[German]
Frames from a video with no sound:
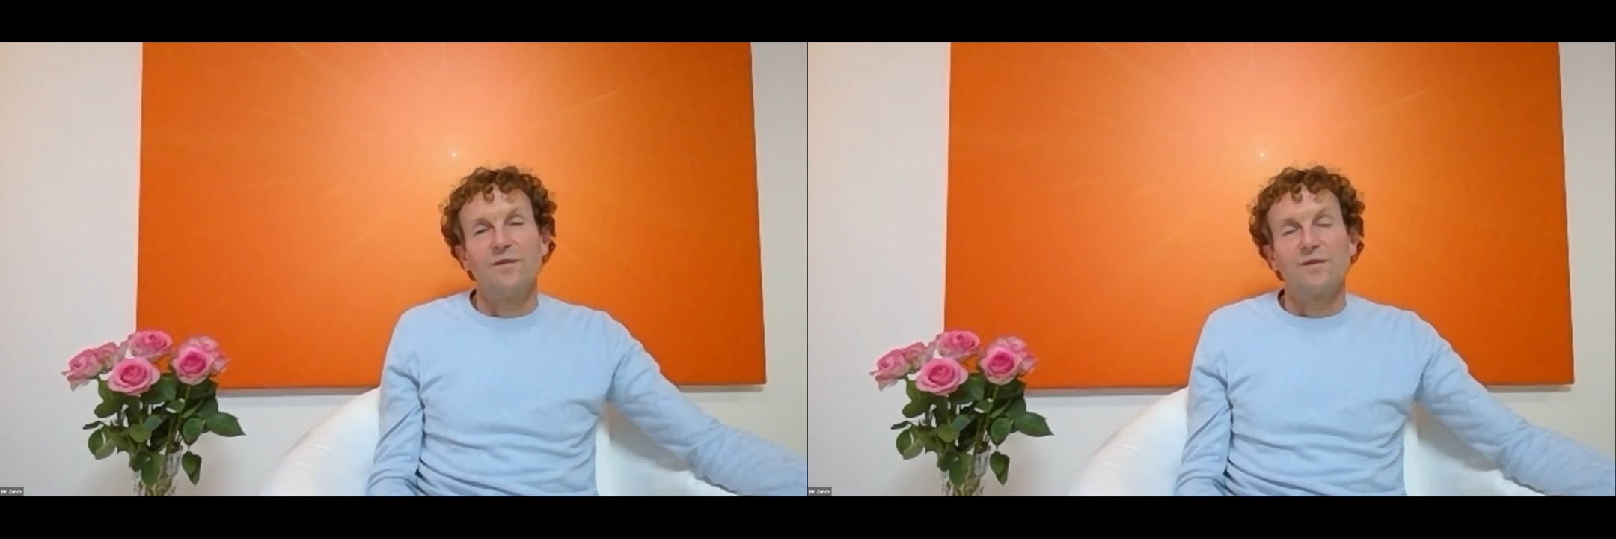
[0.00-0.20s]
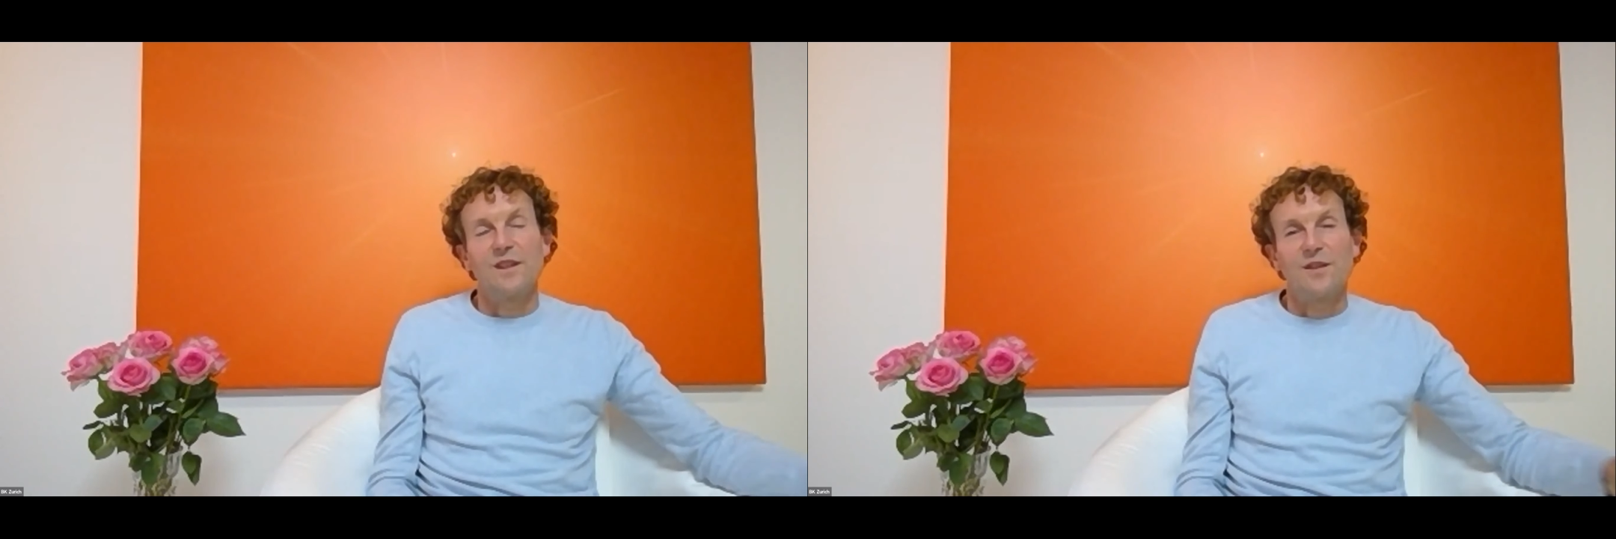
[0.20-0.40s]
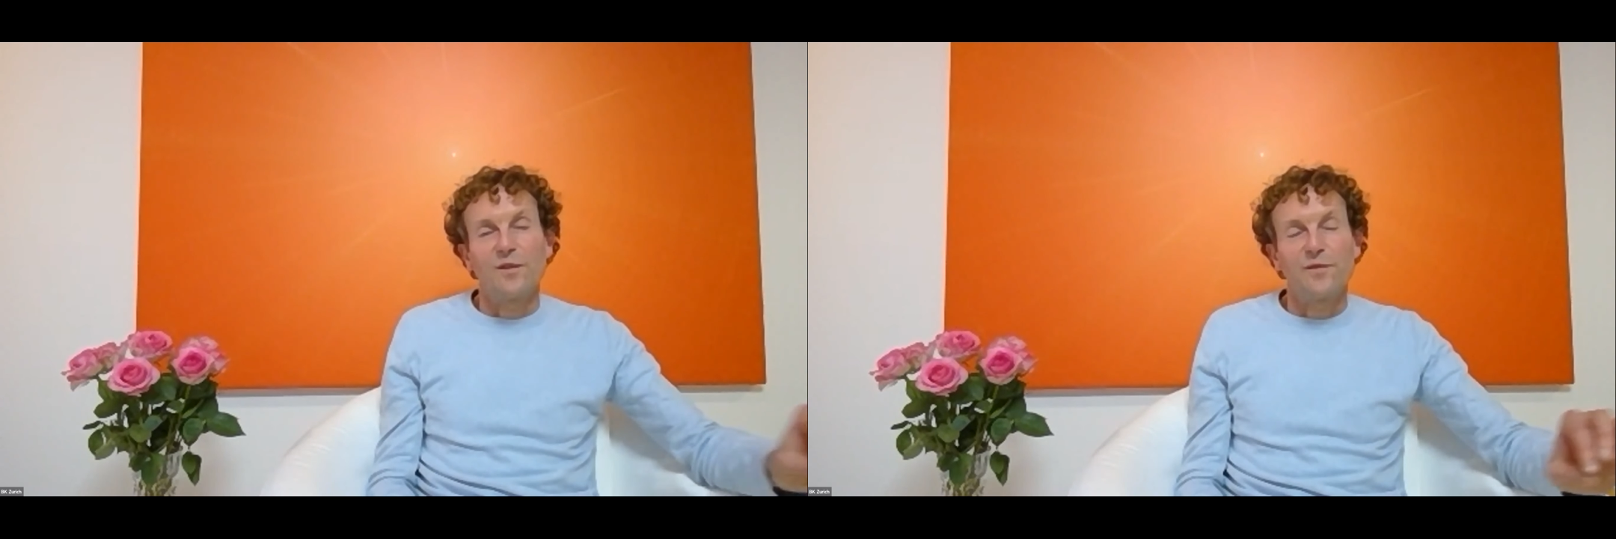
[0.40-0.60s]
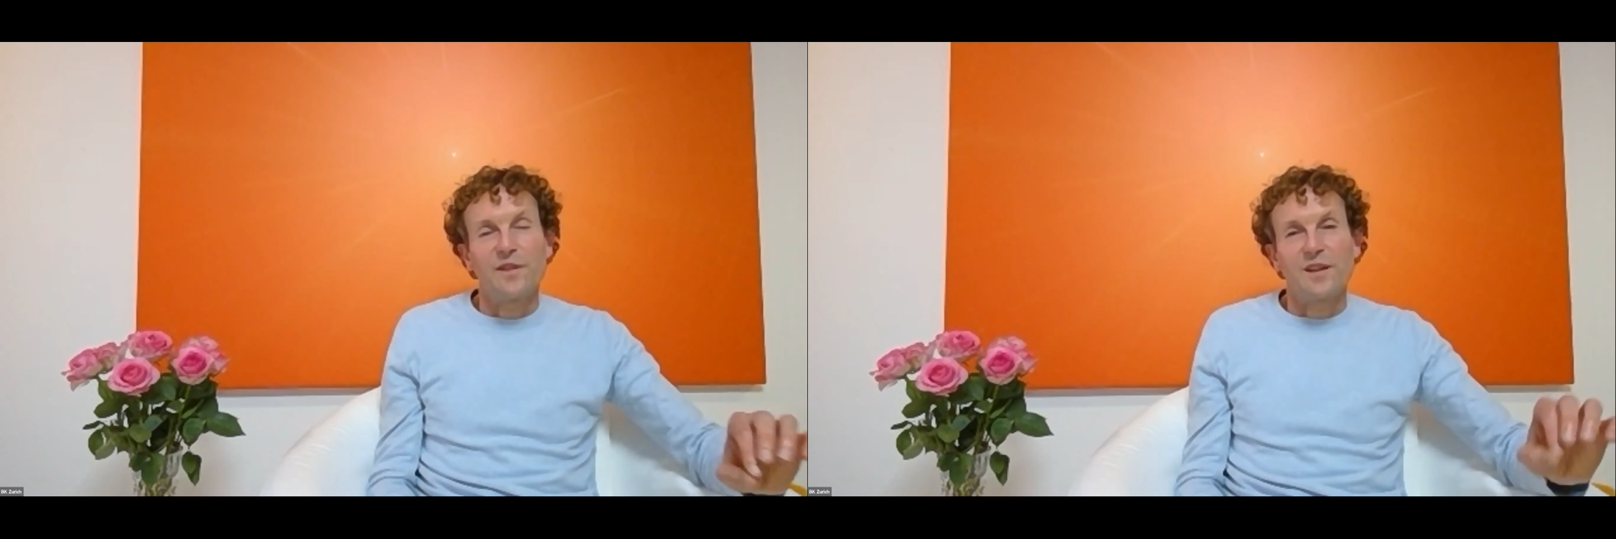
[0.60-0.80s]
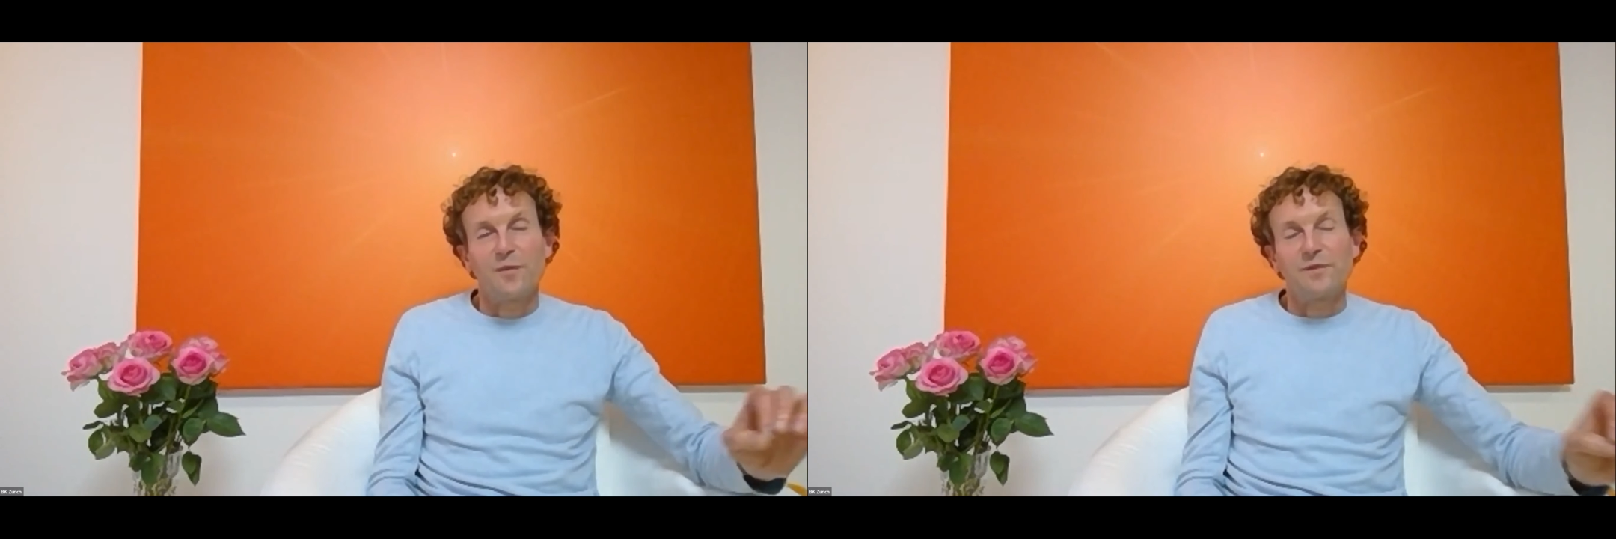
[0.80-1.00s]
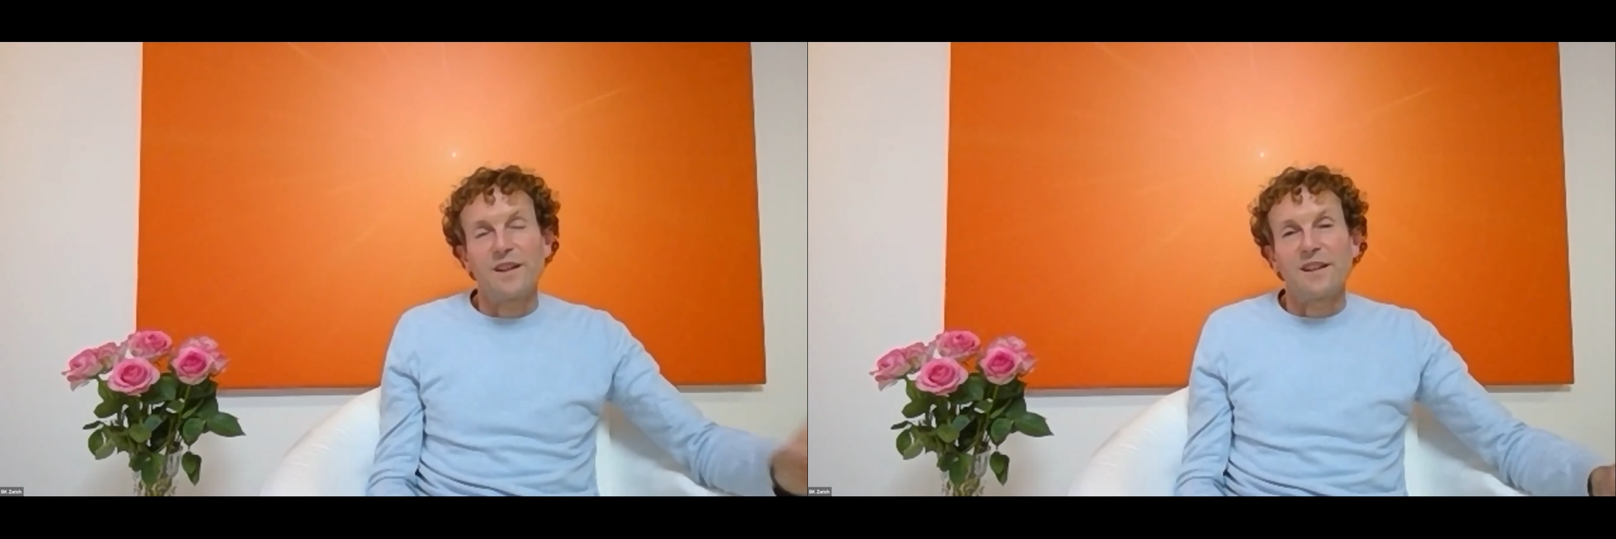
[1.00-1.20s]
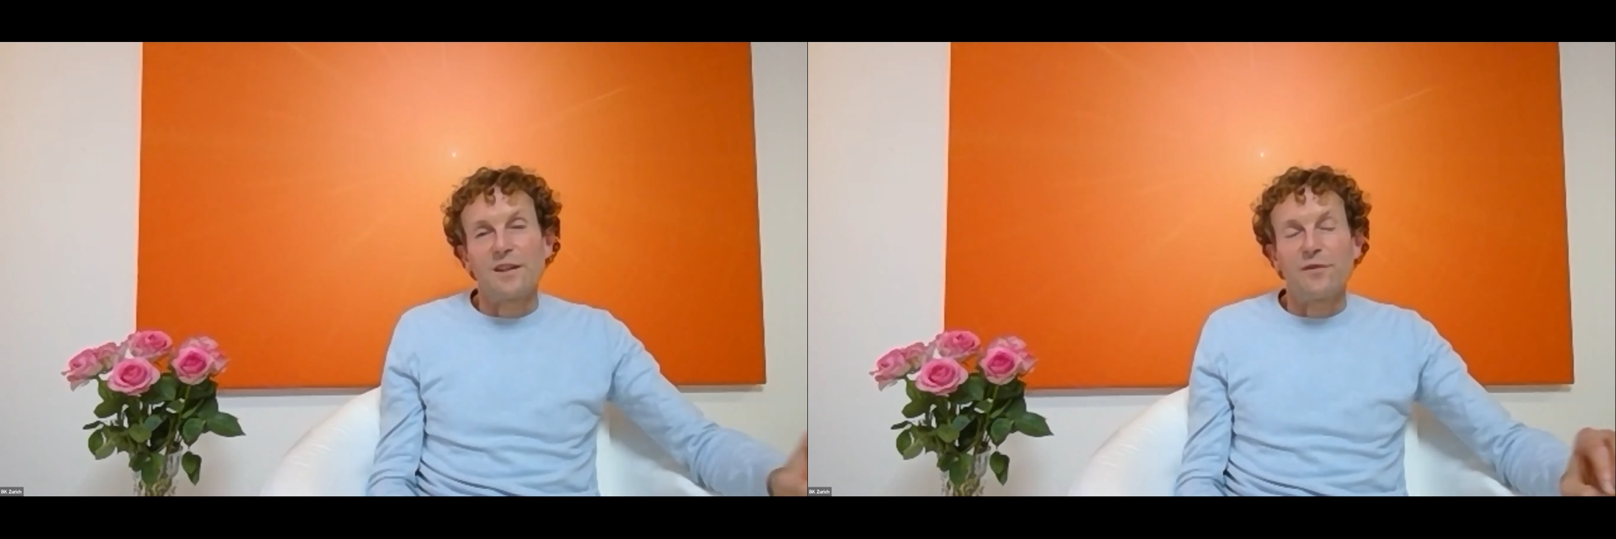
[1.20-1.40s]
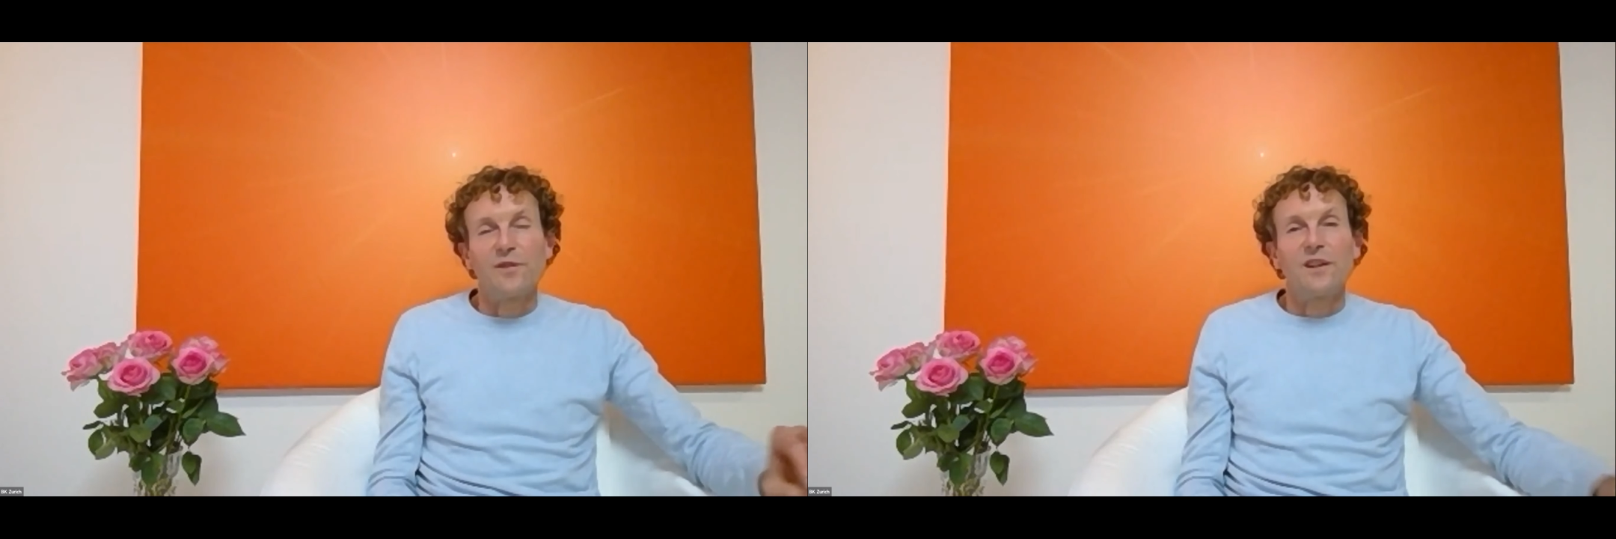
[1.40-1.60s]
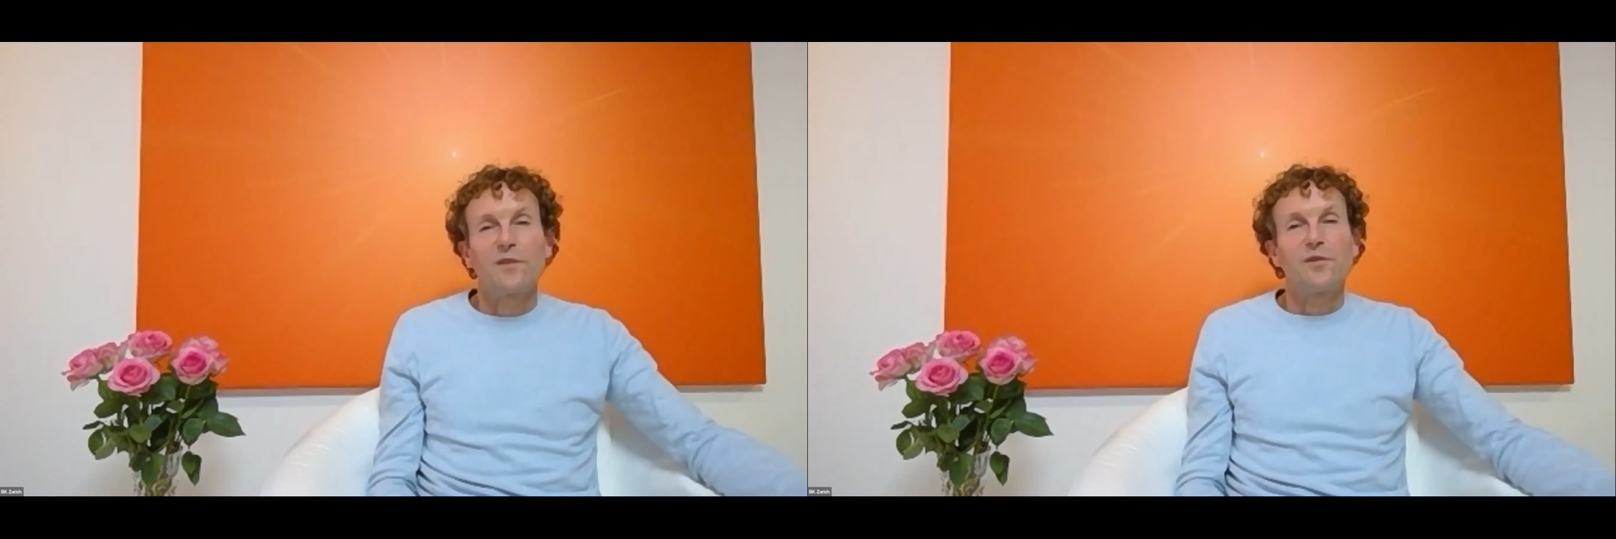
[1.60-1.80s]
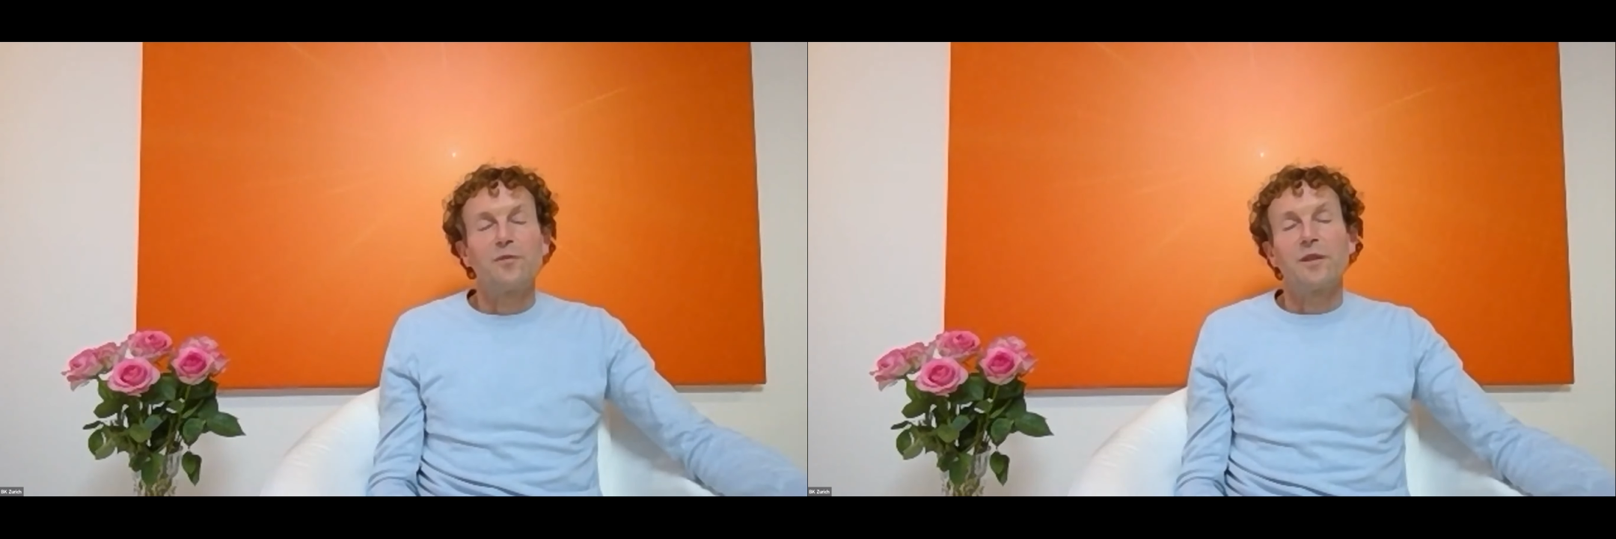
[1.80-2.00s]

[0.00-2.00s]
Und ich hoffe, ich habe ein Gefühl dafür